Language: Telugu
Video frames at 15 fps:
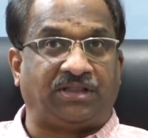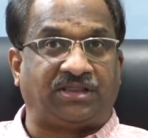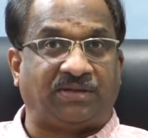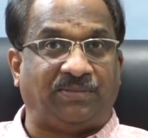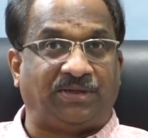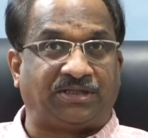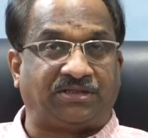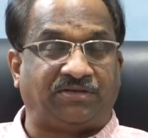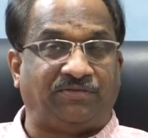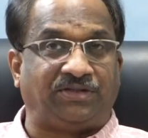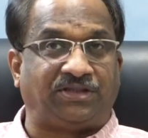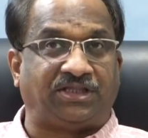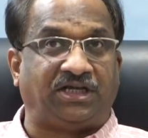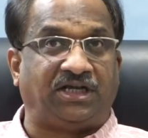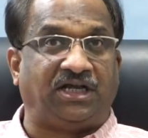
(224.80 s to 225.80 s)

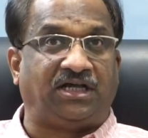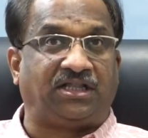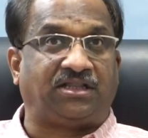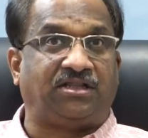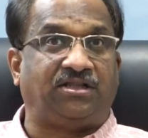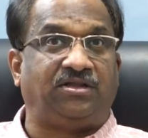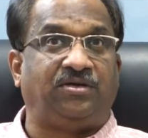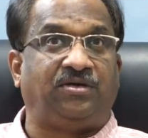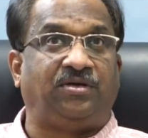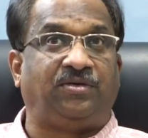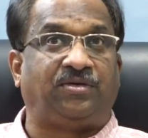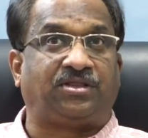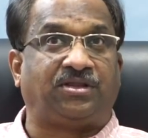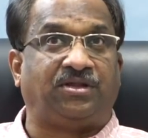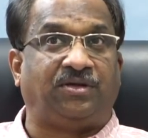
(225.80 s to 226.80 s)
సమర్థవంతంగా
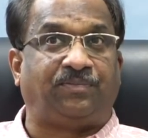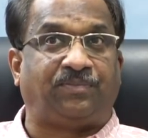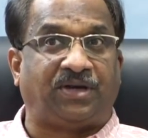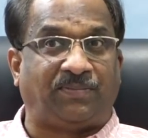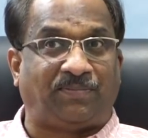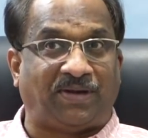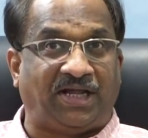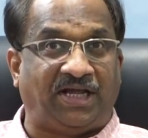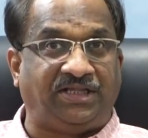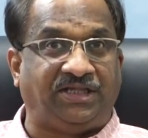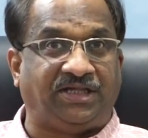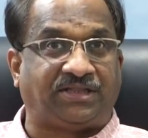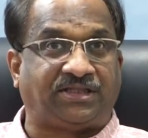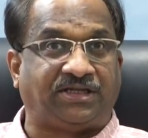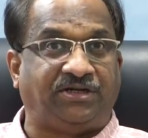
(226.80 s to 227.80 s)
ప్లాన్
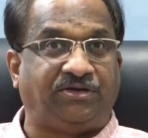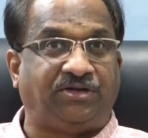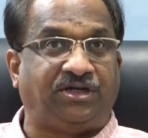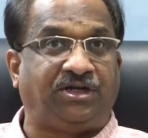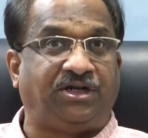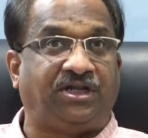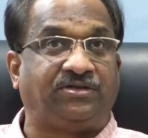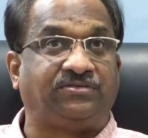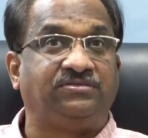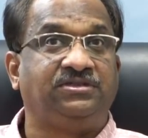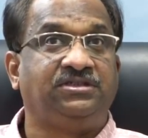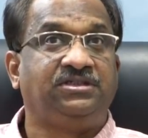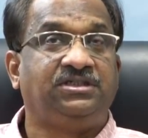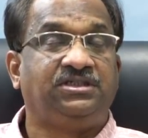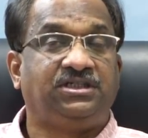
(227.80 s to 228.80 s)
చేశాడు అని అన్నారు
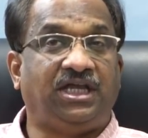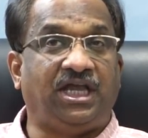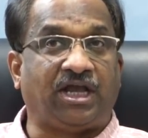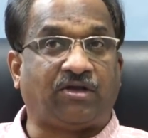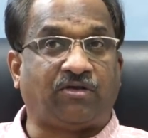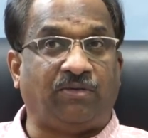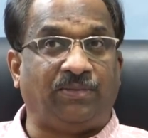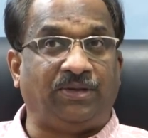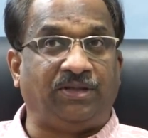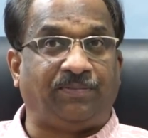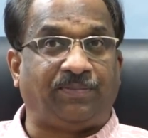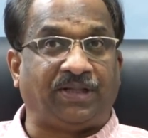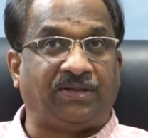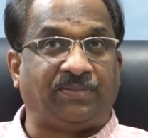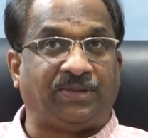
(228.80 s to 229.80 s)
ఎక్కువ మంది
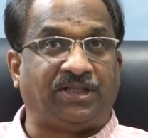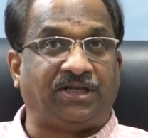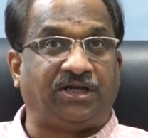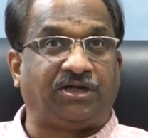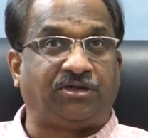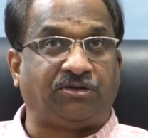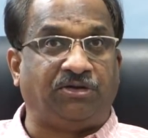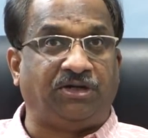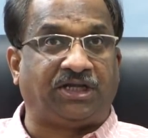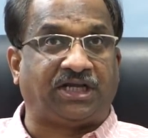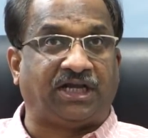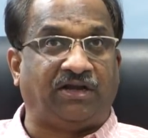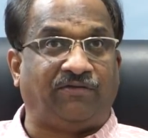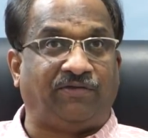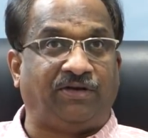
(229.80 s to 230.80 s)
పెద్ద పెద్ద నటుల్ని
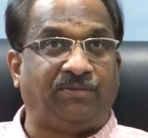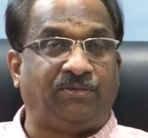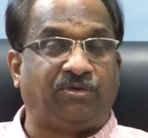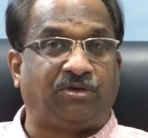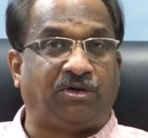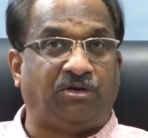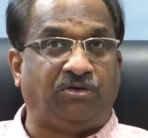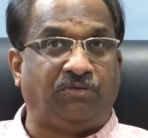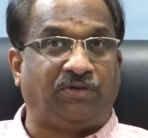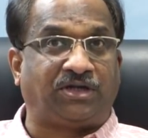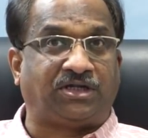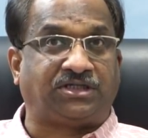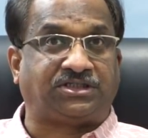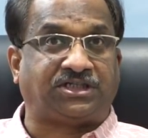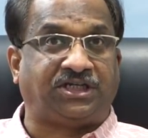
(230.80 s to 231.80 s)
కలవడము గ్రౌండ్
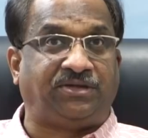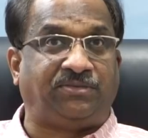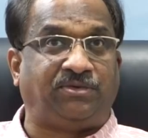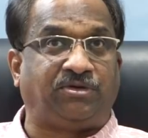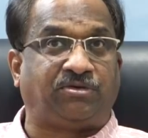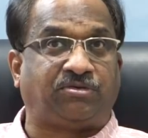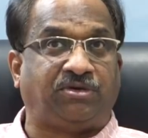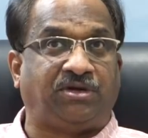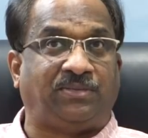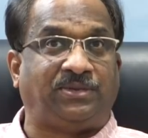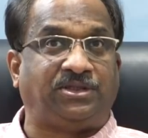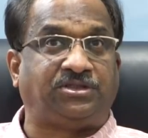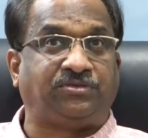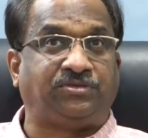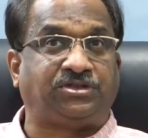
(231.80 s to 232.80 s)
వర్క్ చేయడంలో కూడా
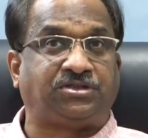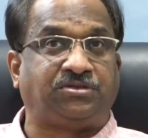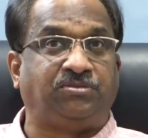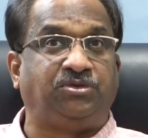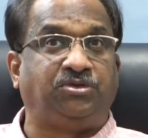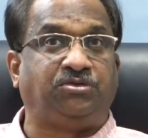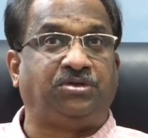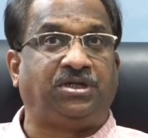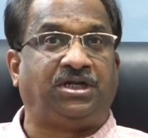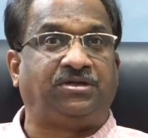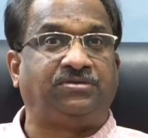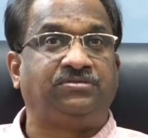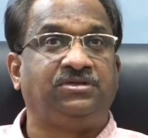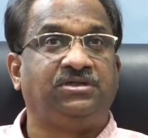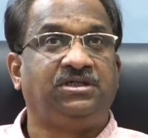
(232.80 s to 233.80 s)
మంచు విష్ణు
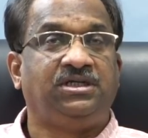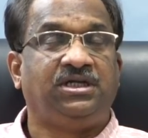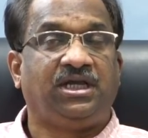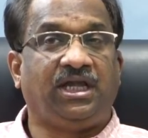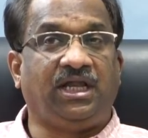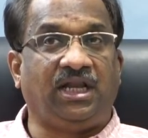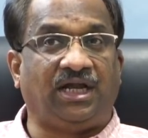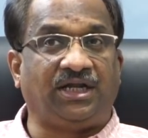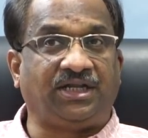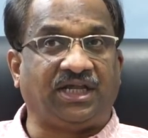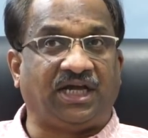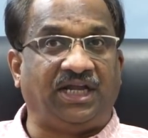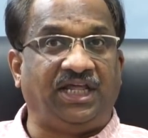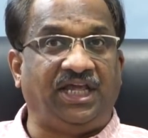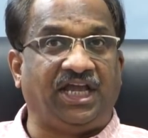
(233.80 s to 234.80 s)
ముందున్నాడు ఇలాంటి
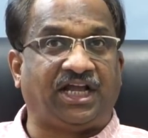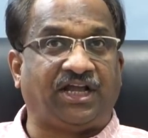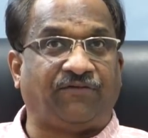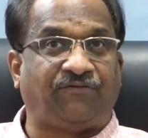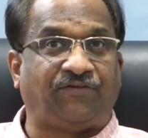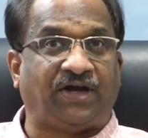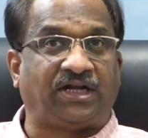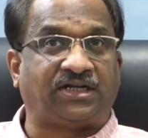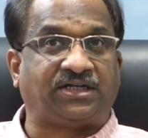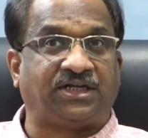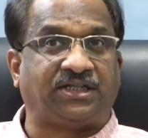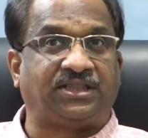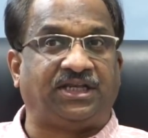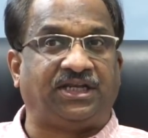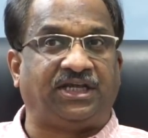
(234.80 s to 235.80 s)
అనేక
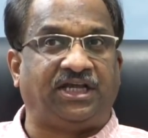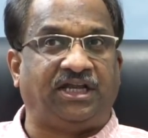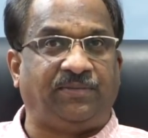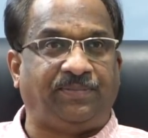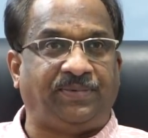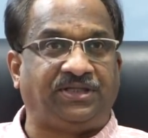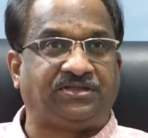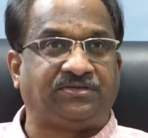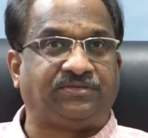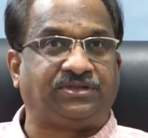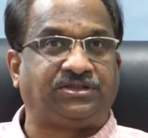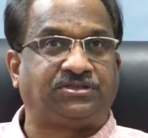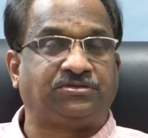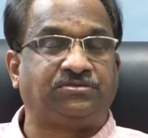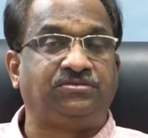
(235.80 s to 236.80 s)
ఫ్యాక్టర్స్ దాన్ని
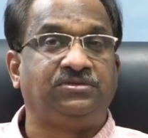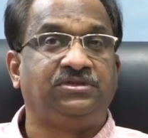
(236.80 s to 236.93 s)
గెలిపించవచ్చు